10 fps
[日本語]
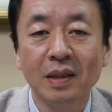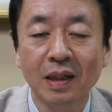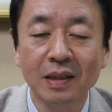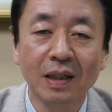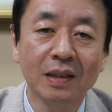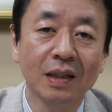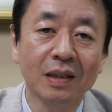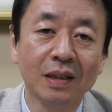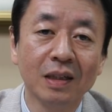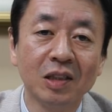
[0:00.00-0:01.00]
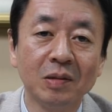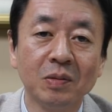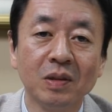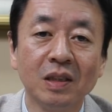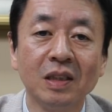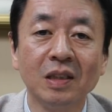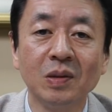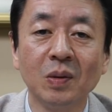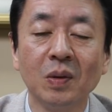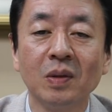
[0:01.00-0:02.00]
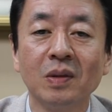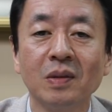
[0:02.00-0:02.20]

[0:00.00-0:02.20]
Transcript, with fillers: だんだん自分自身の